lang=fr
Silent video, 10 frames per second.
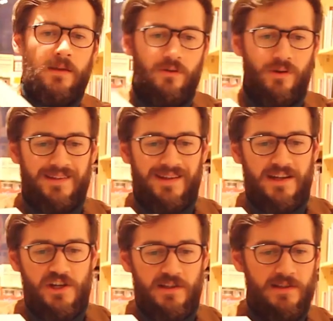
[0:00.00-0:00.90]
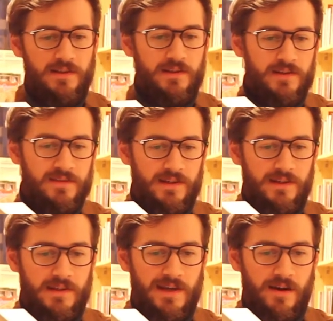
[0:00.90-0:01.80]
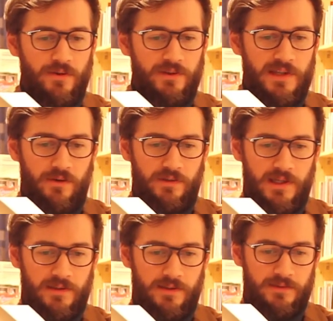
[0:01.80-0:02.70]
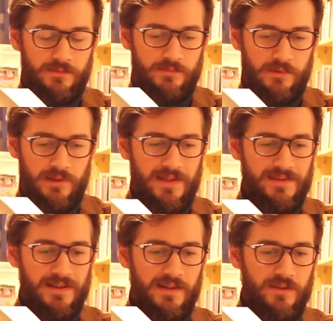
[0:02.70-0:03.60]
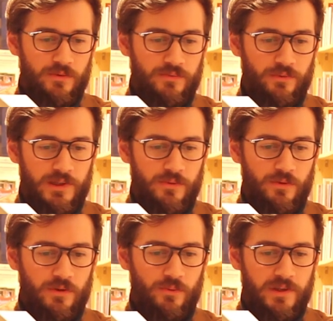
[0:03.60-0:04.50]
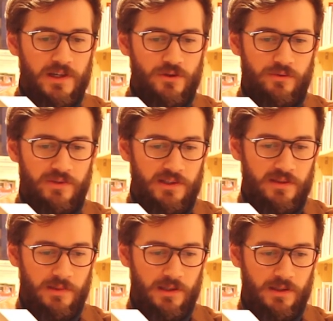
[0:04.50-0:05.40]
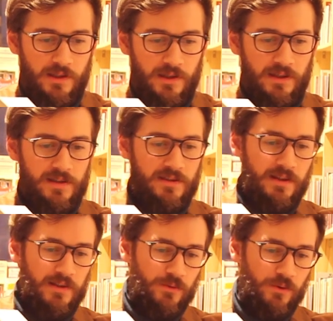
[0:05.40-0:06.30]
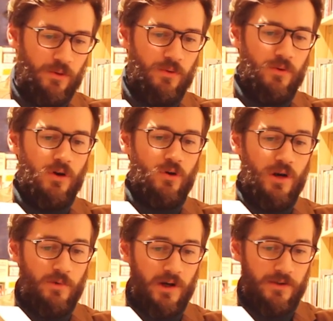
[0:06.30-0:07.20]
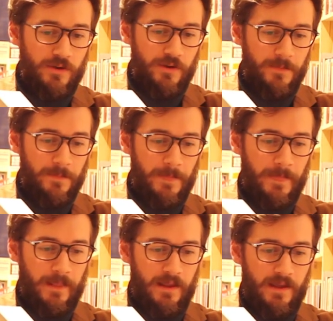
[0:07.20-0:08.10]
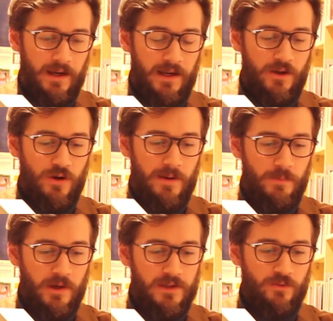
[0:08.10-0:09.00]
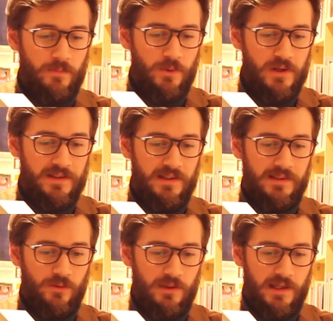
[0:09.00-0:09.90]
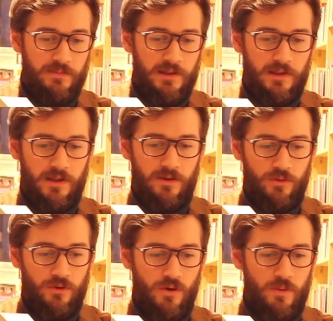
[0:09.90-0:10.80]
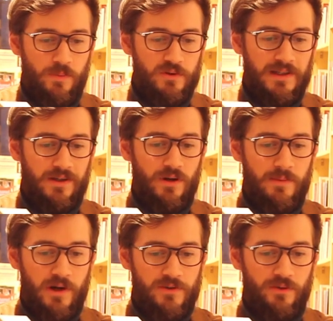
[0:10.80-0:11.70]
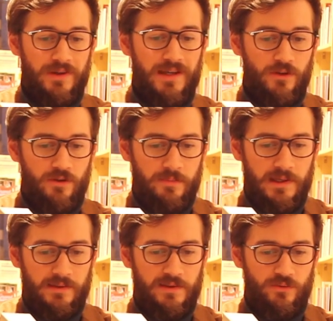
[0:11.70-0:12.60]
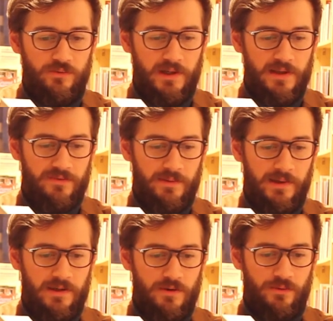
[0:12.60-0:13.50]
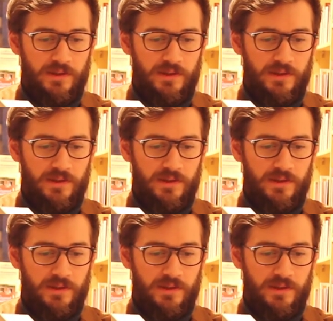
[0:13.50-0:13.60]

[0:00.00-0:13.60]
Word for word: Dans la tragédie des années 40-44, les uns et les autres fourniront leur contingent de victimes, les uns et les autres auront leurs collaborateurs. À la collaboration politique des notables, l'auteur oppose la collaboration économique des ouvriers fabricants de